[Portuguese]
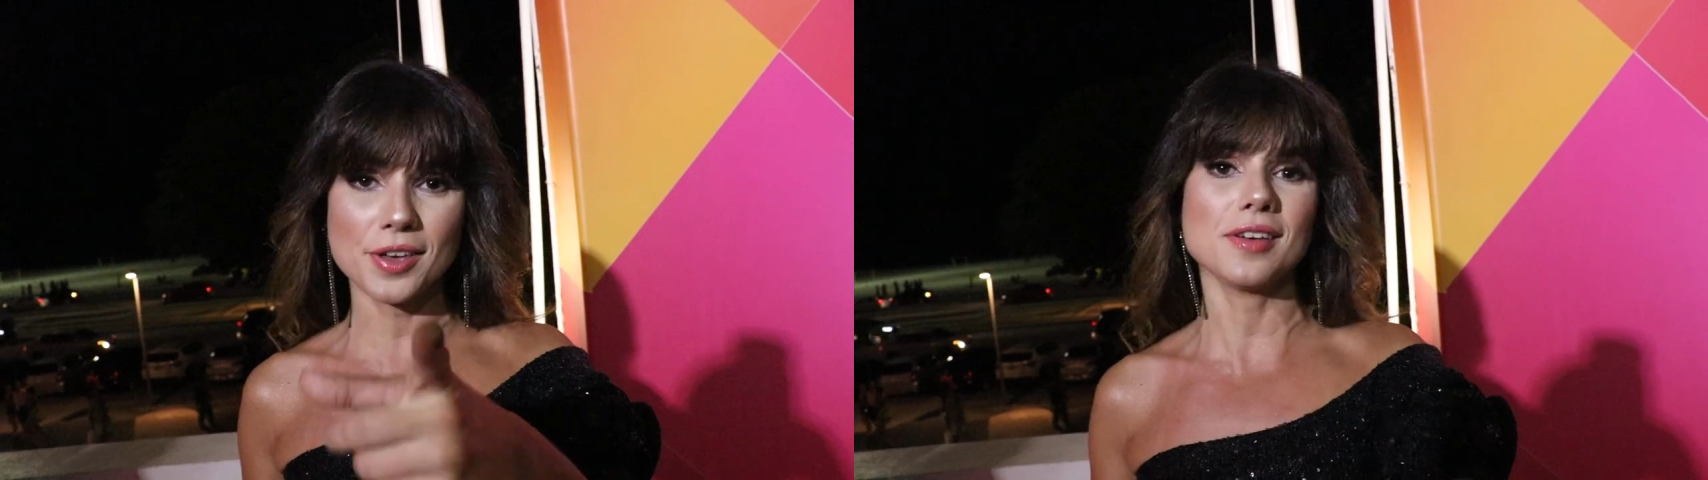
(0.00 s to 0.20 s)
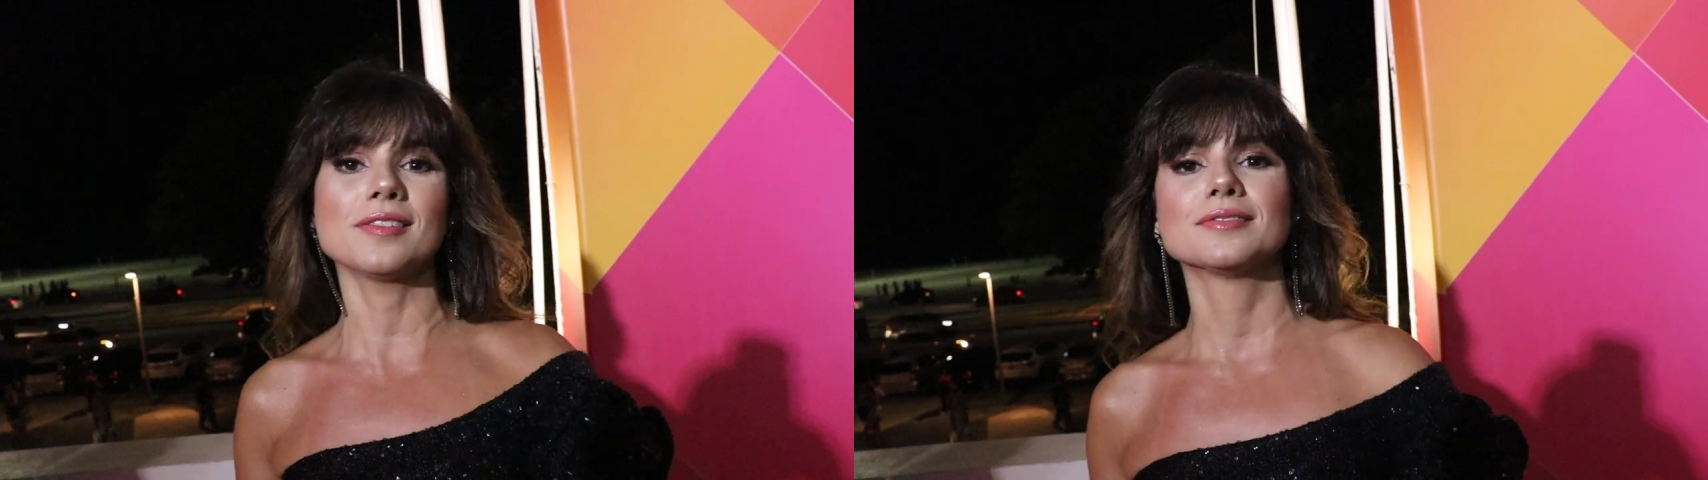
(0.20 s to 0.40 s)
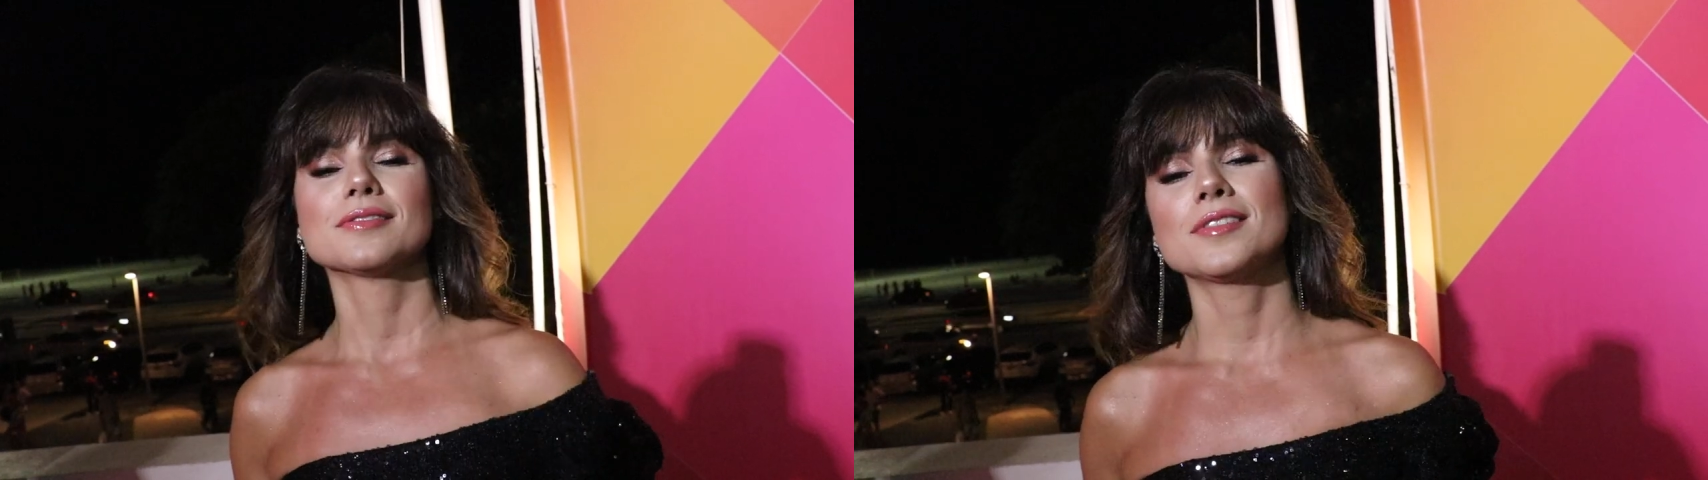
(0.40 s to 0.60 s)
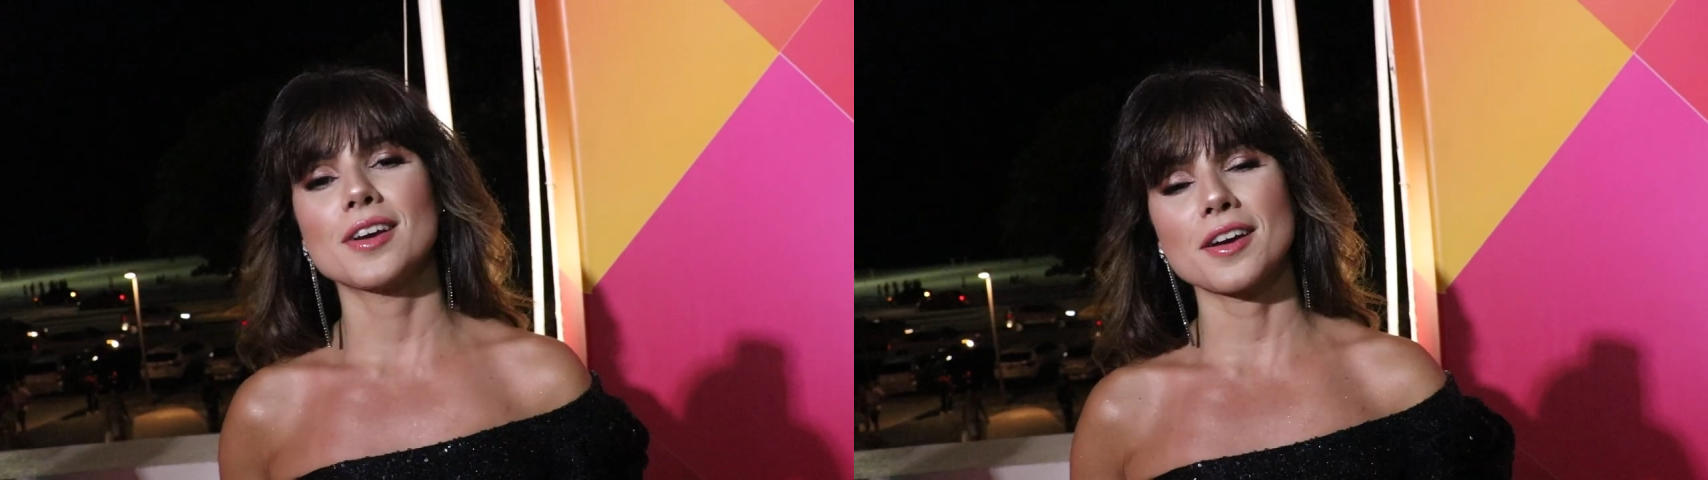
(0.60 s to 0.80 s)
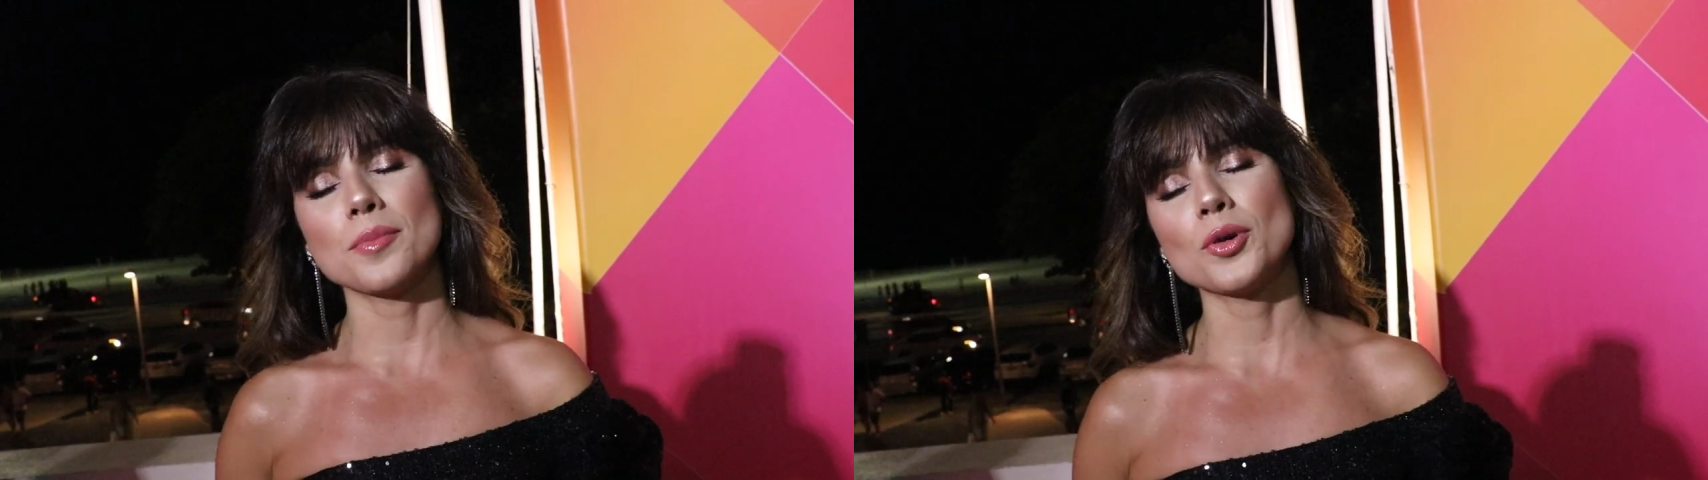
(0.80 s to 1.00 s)
hein? E
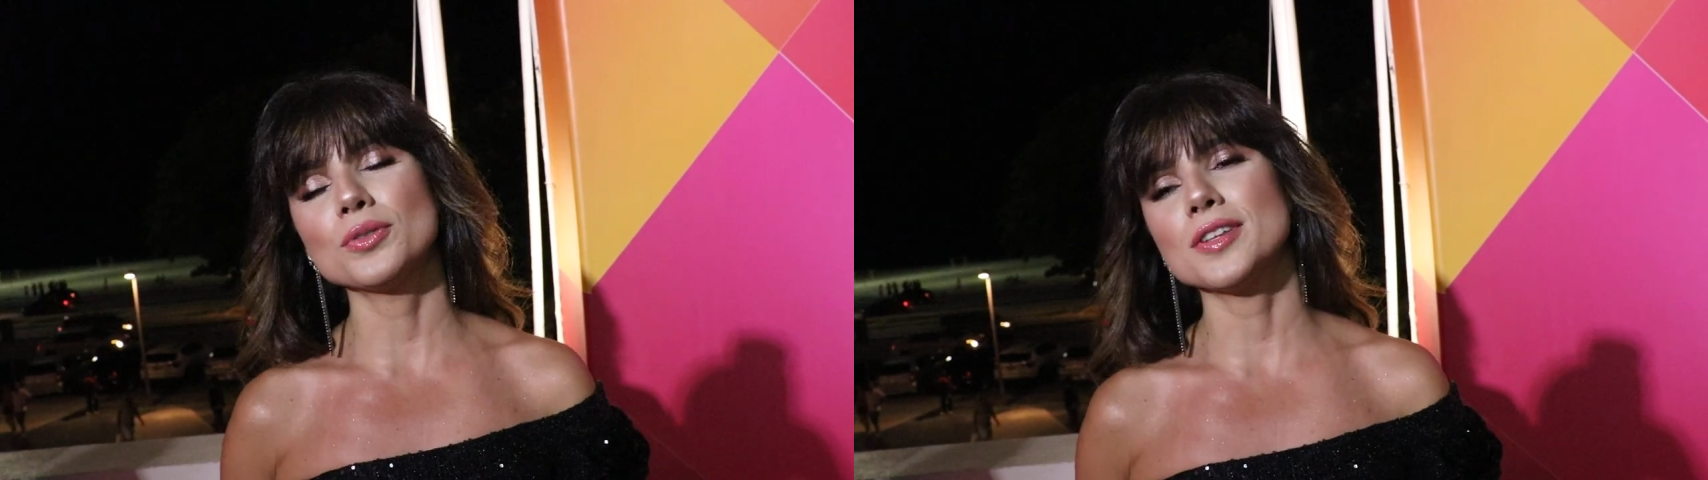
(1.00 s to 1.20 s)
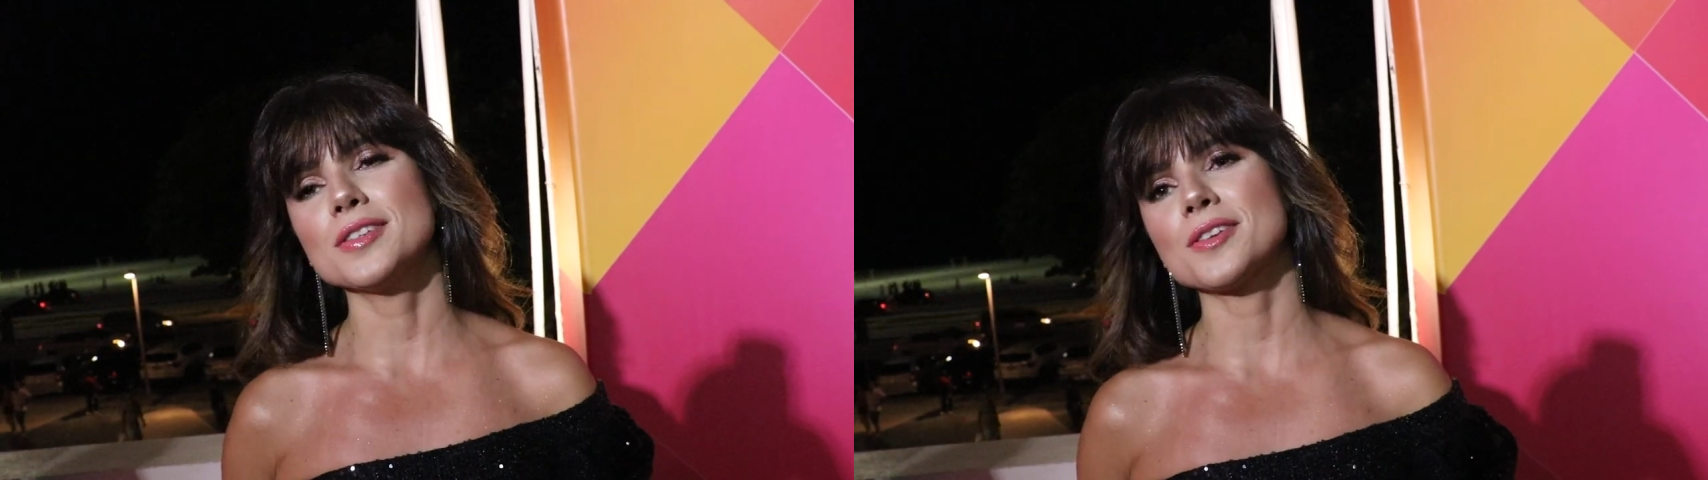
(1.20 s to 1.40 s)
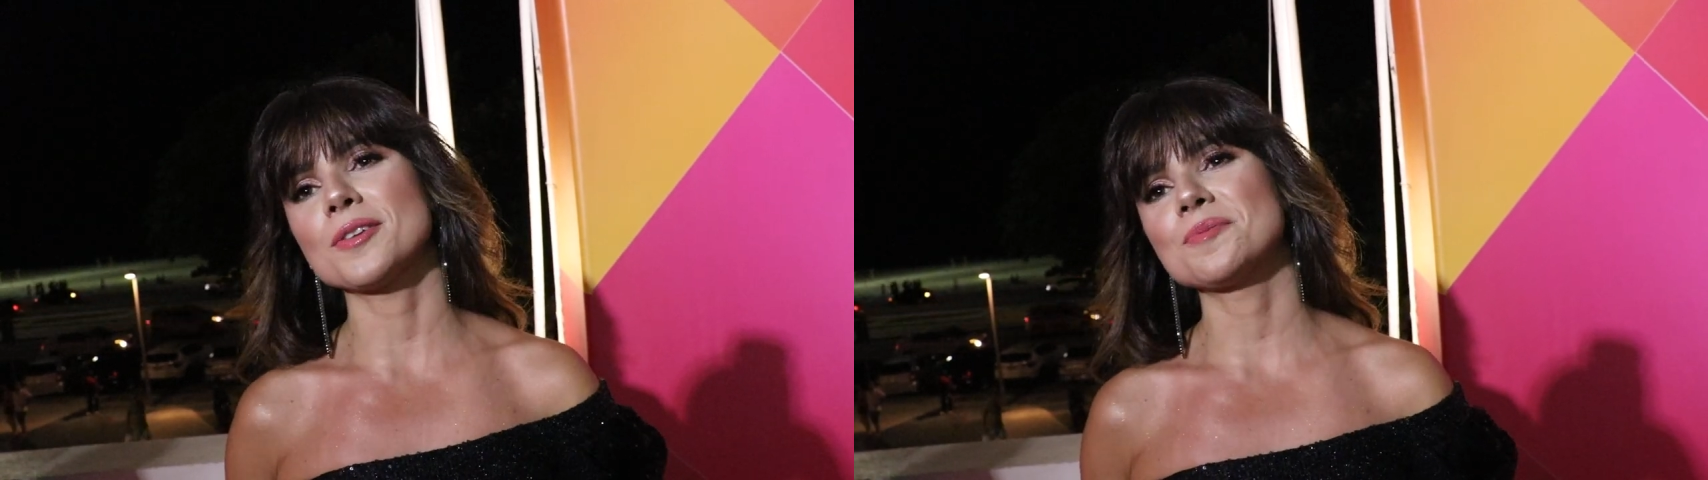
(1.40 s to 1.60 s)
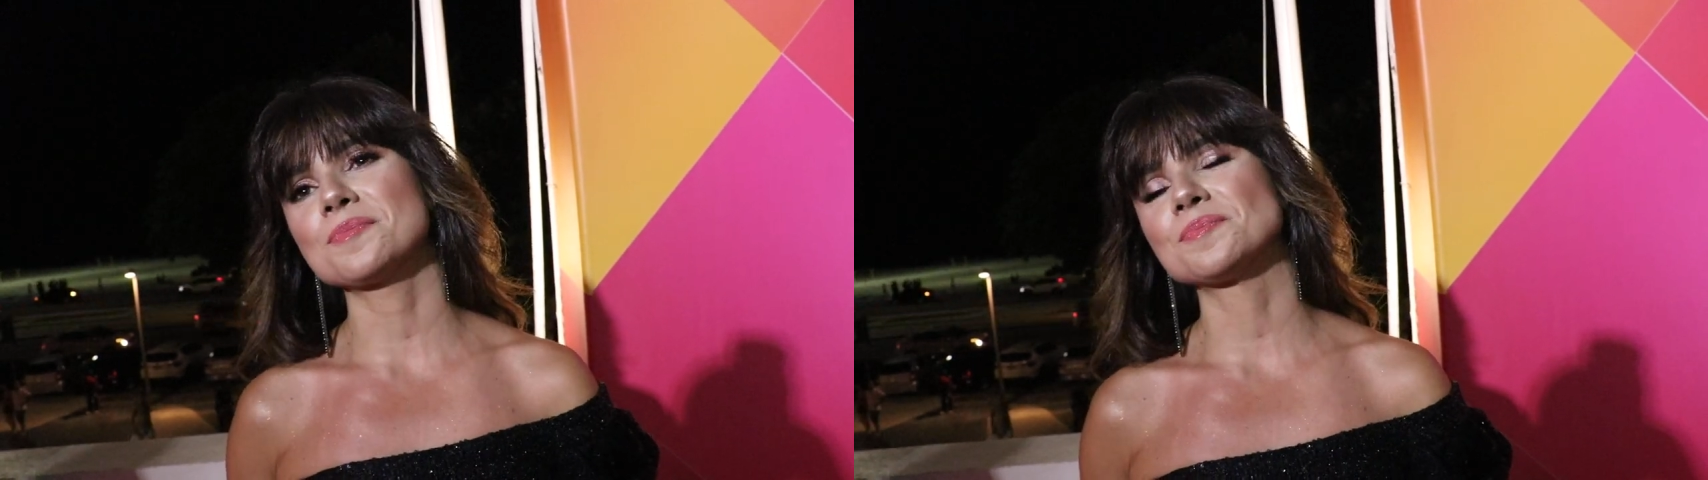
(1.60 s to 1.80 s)
aí acabou acontecendo.